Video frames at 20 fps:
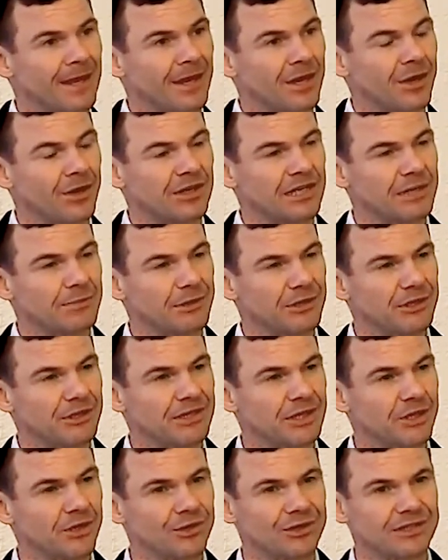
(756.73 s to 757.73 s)
Und ich
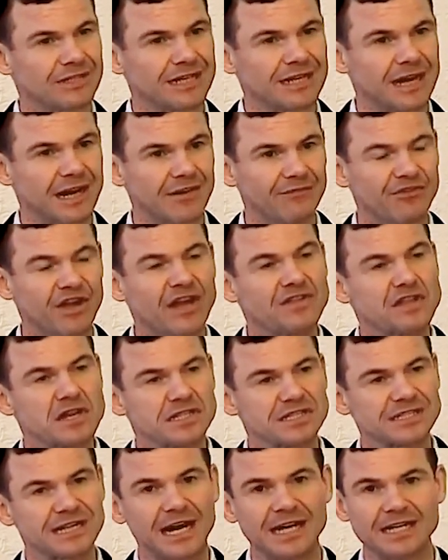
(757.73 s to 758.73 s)
möchte dort anhand einer
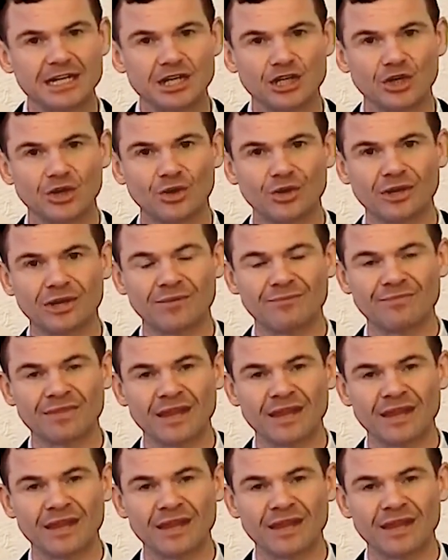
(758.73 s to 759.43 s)
Zeichnung